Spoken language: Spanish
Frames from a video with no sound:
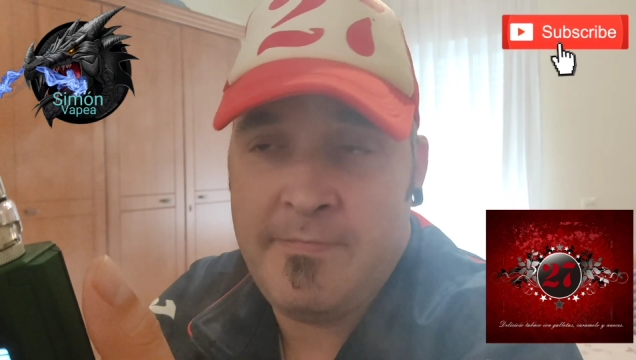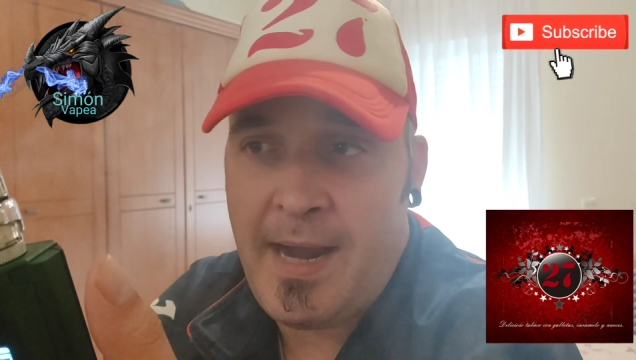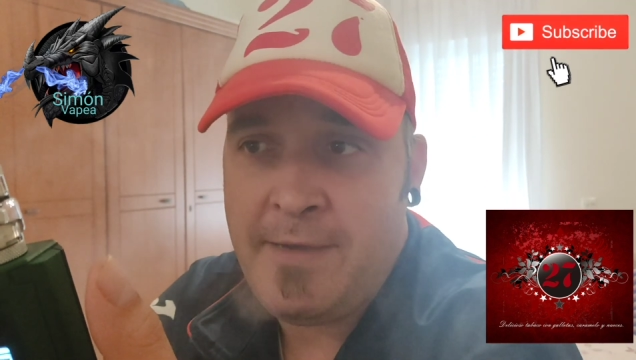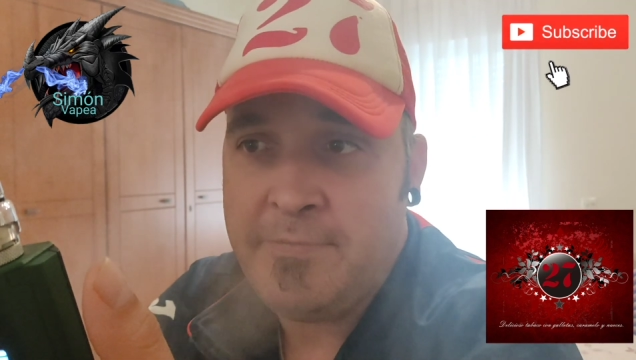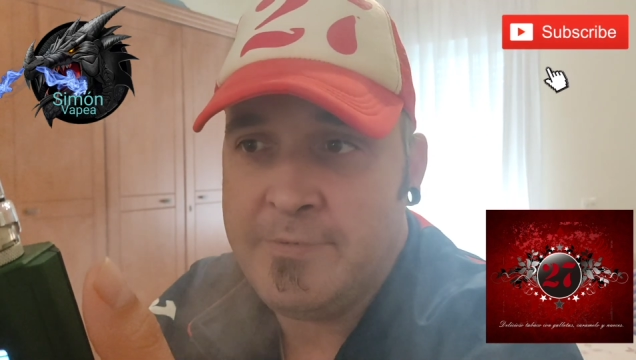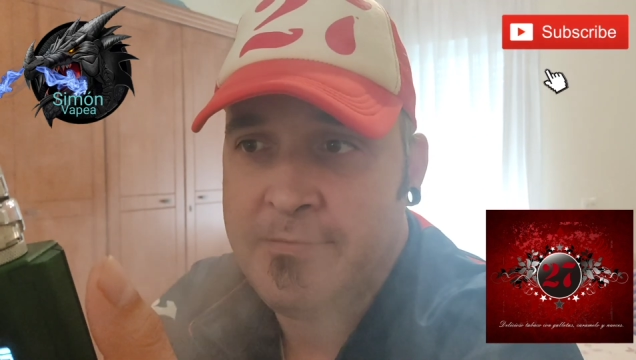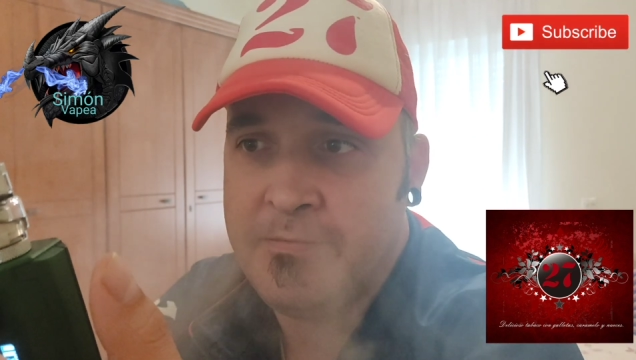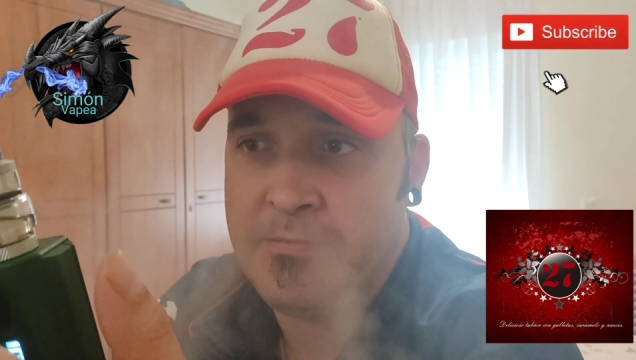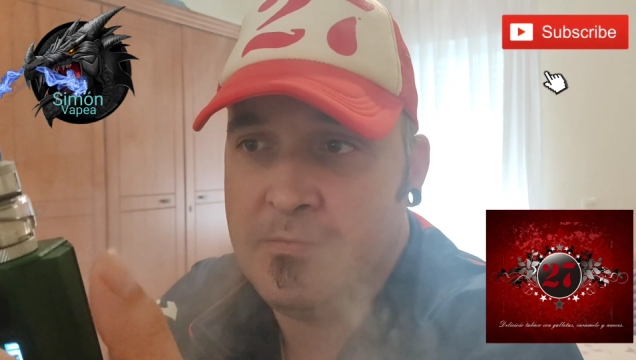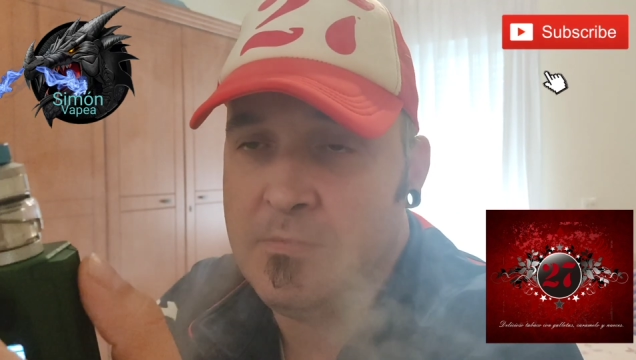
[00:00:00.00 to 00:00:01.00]
¿vale?
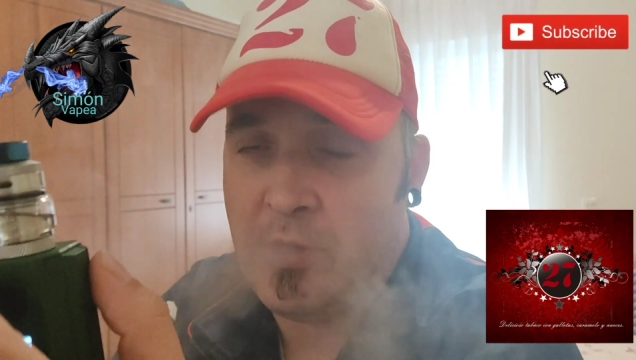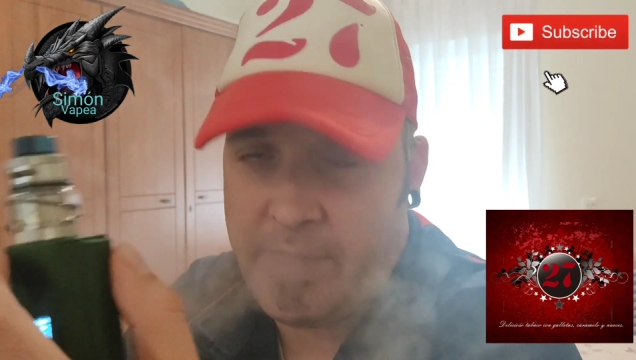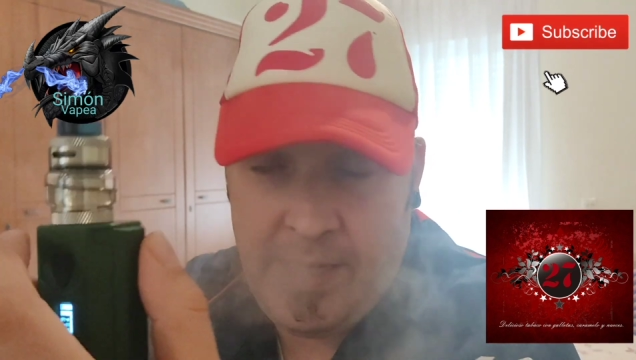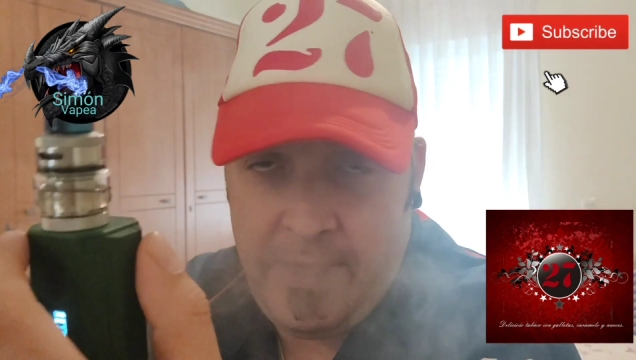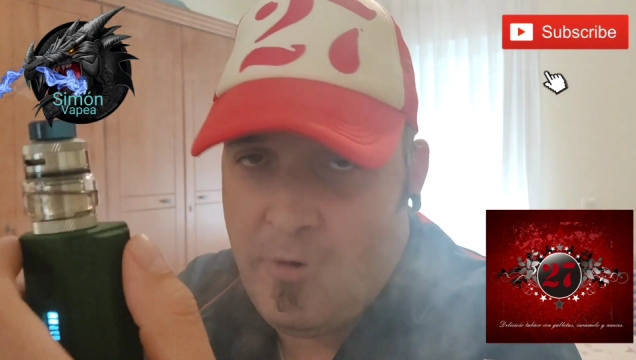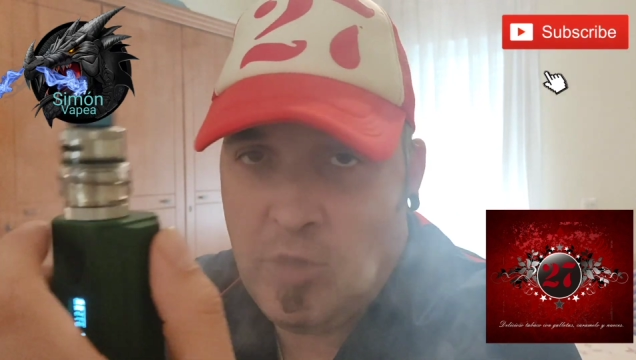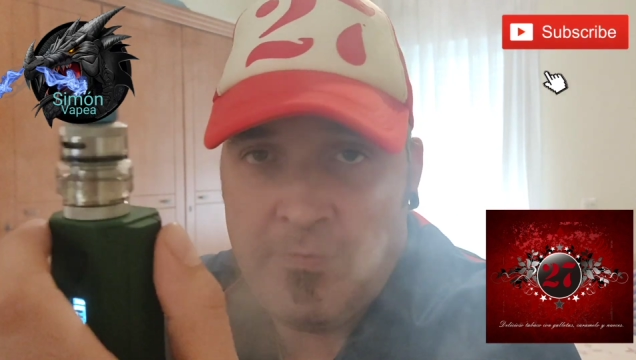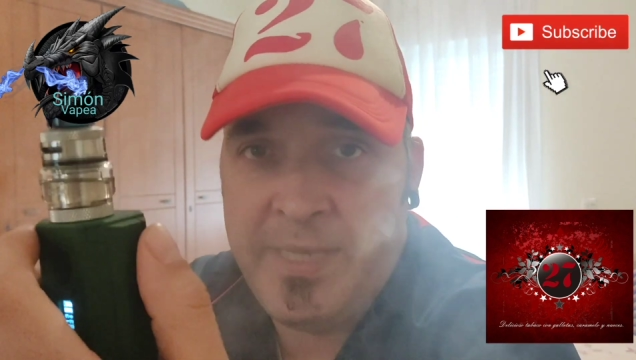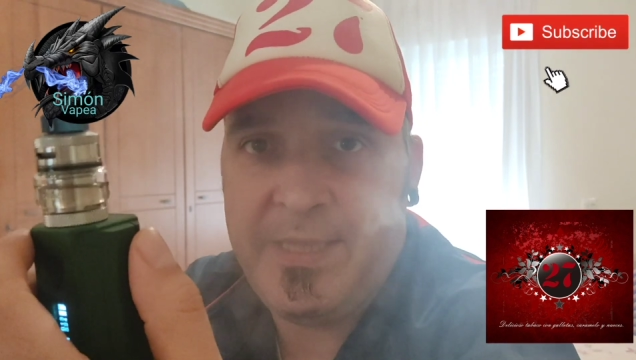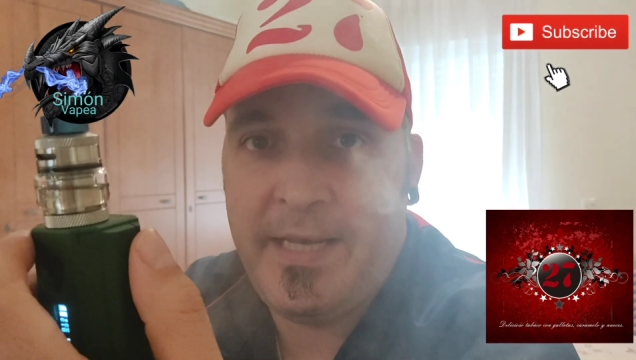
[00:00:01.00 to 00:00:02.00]
porque
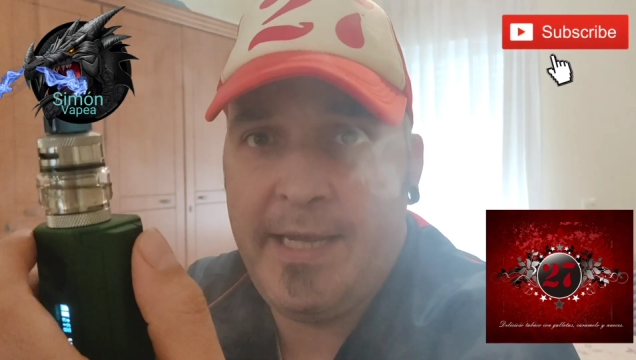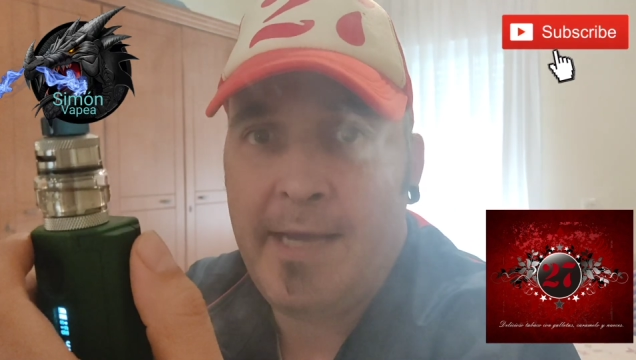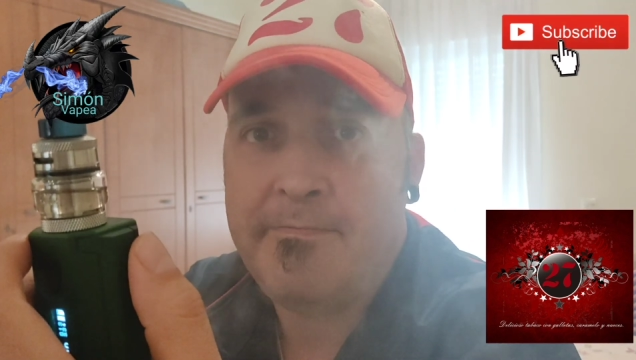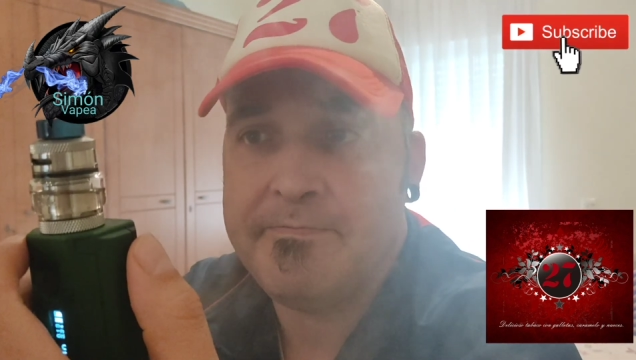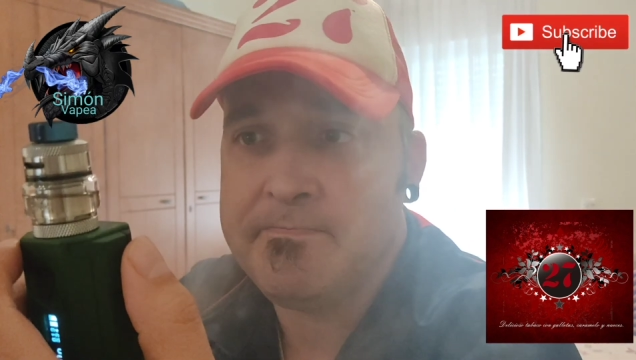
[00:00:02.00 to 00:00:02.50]
os mentiría.